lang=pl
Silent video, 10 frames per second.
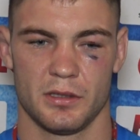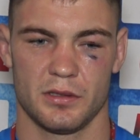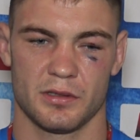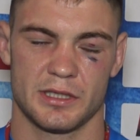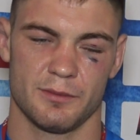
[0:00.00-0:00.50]

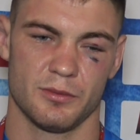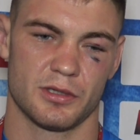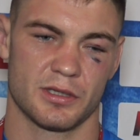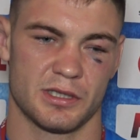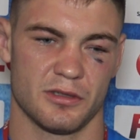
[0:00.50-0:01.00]
no, chciałbym
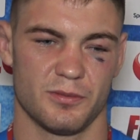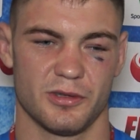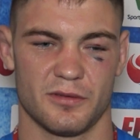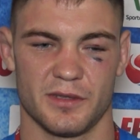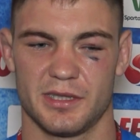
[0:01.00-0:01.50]
trochę się
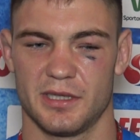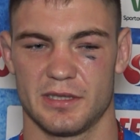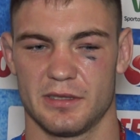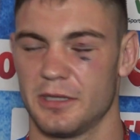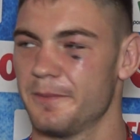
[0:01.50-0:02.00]
odbudować
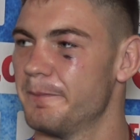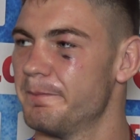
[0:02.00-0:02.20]
teraz, no nie?